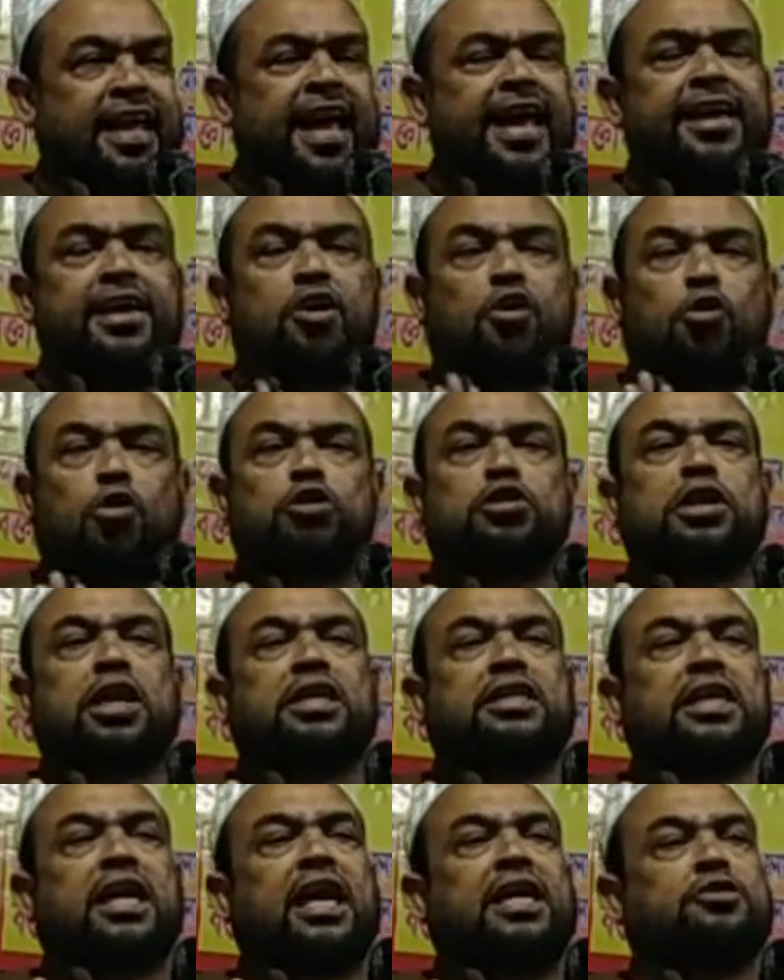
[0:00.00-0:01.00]
এই
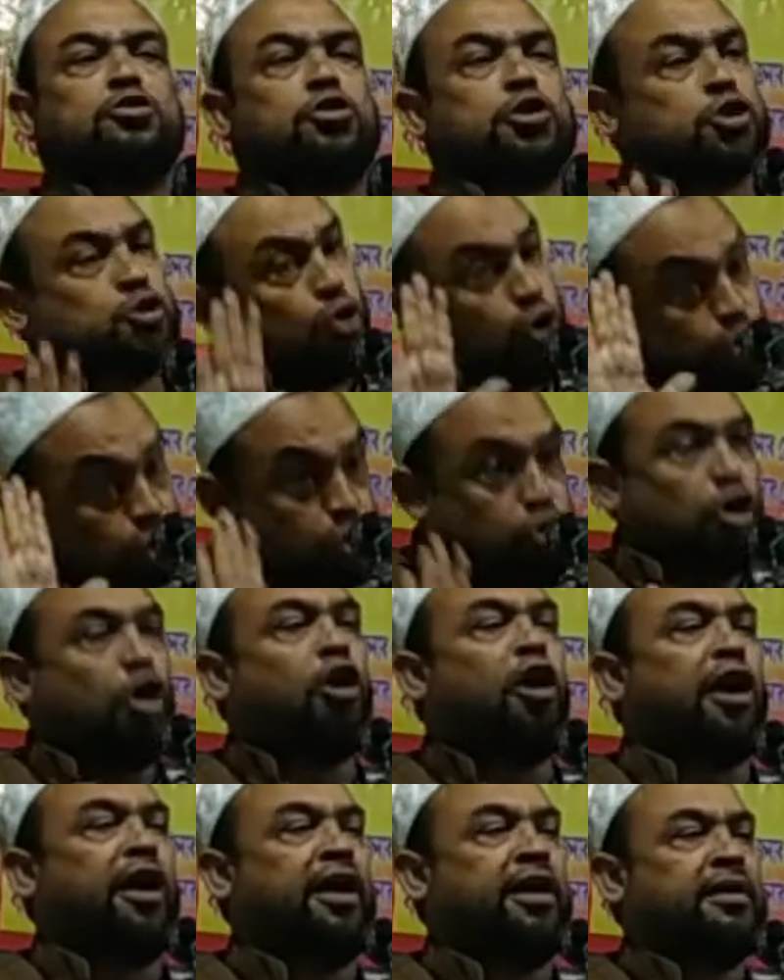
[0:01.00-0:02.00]
কথাটা যদি সত্য
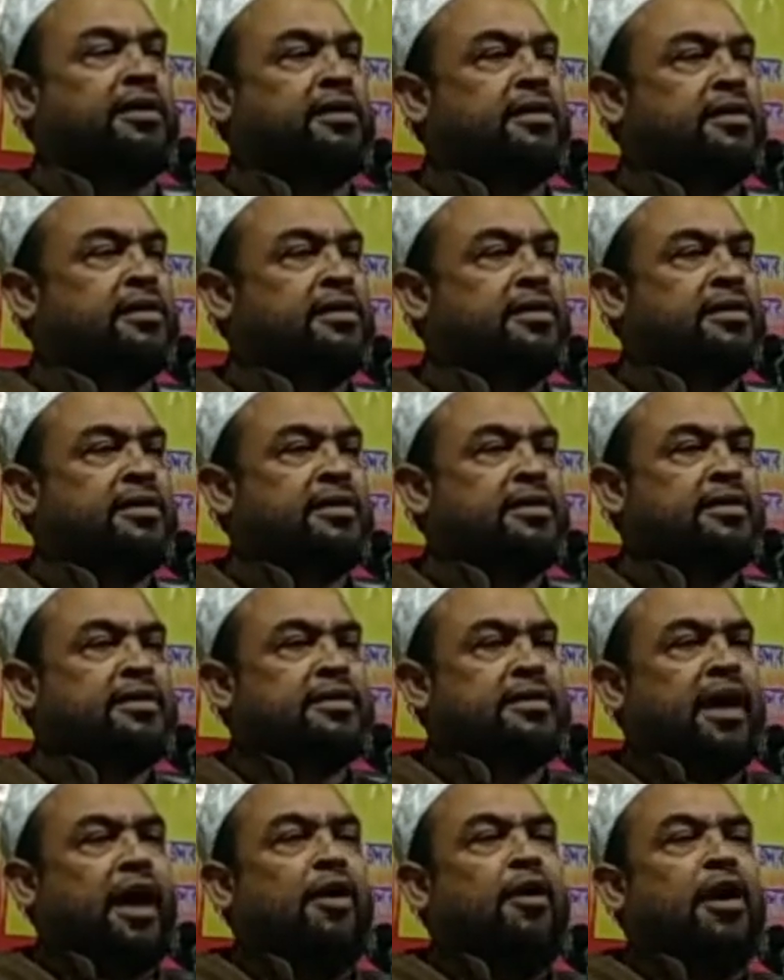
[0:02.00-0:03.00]
হয়
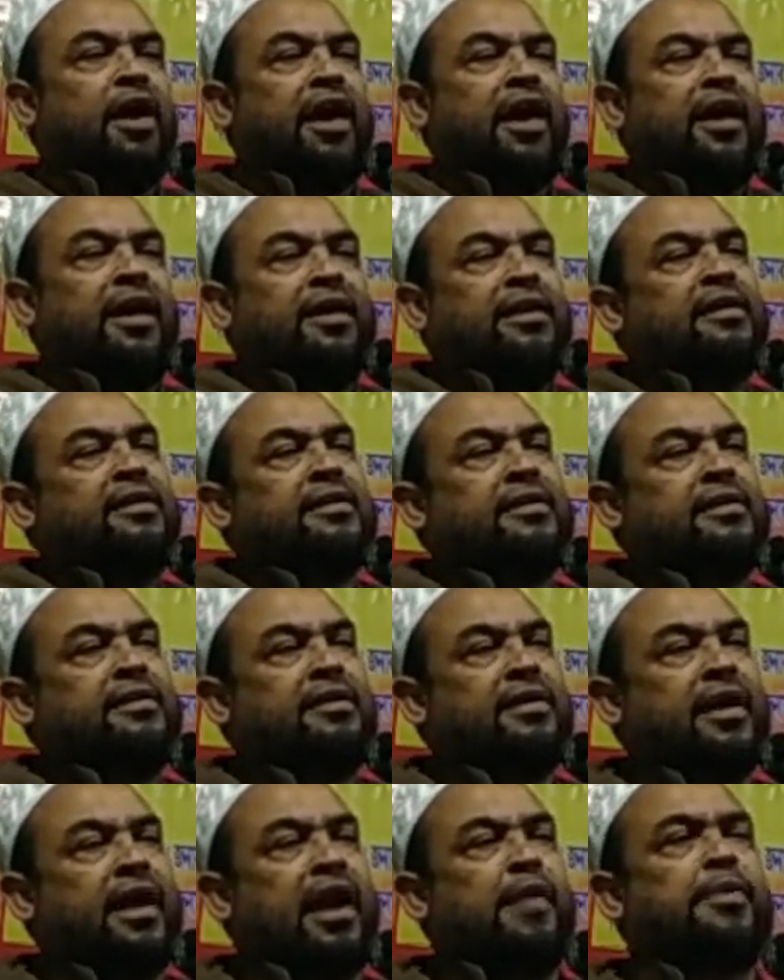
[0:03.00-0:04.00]
তাহলে
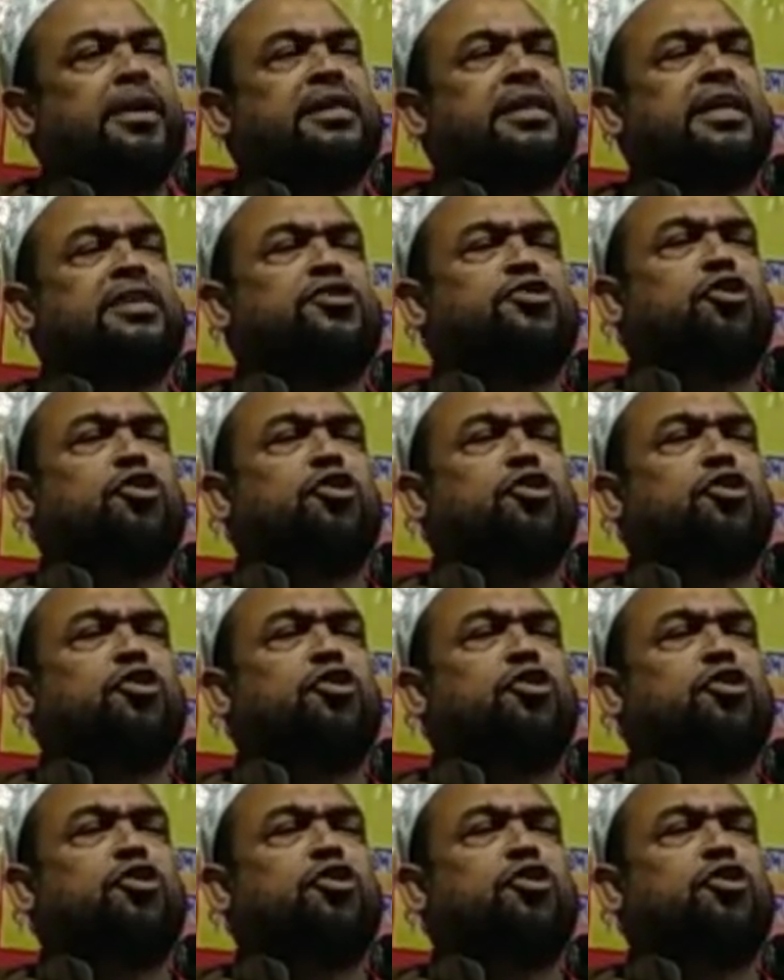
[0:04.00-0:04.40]
আমাদের